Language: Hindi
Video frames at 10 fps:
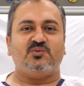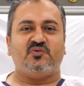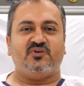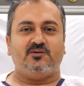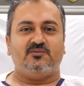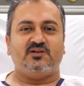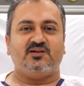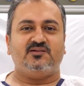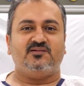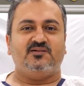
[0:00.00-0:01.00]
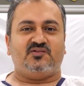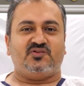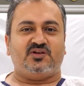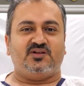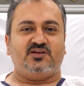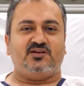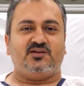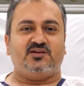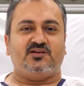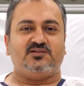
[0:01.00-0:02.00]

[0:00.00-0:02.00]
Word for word: टाइम अवेलेबल हैं सिर्फ ये नहीं कि